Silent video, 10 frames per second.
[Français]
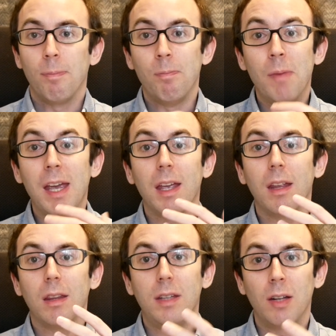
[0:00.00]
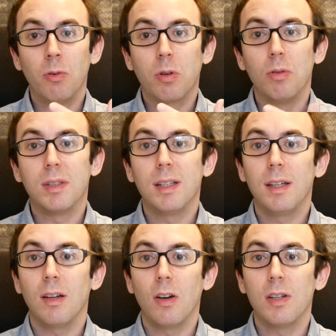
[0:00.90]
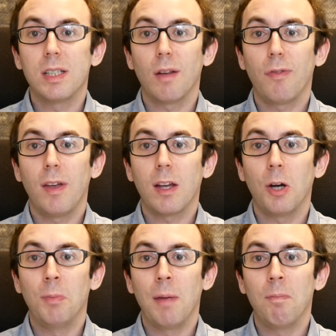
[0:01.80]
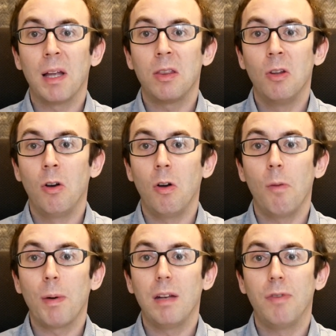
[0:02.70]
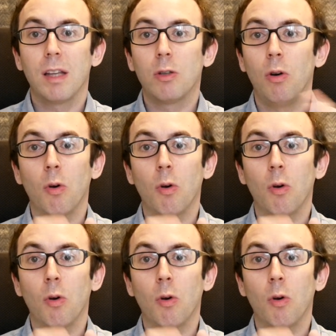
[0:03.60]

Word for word: mais d'un autre côté ça fait quand même maintenant près de 20 ans,